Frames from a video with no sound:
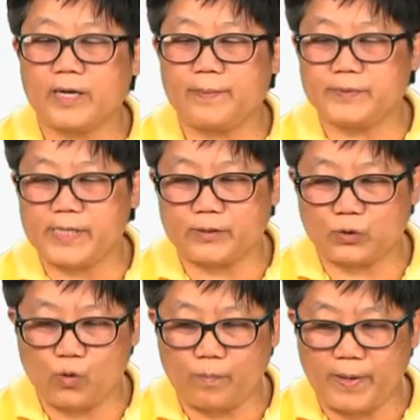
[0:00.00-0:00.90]
กำจัด
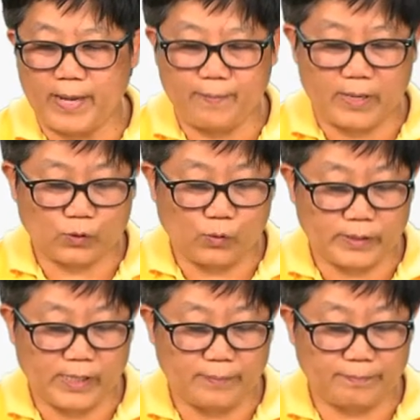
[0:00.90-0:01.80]
ตัวแปรบางตัว
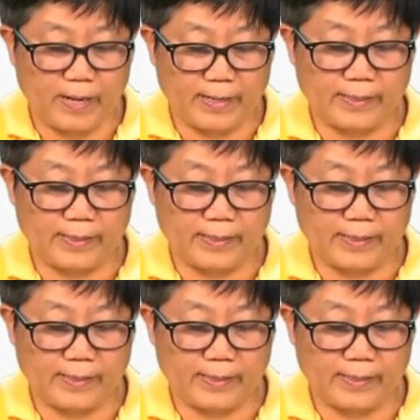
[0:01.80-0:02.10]
ทิ้งไป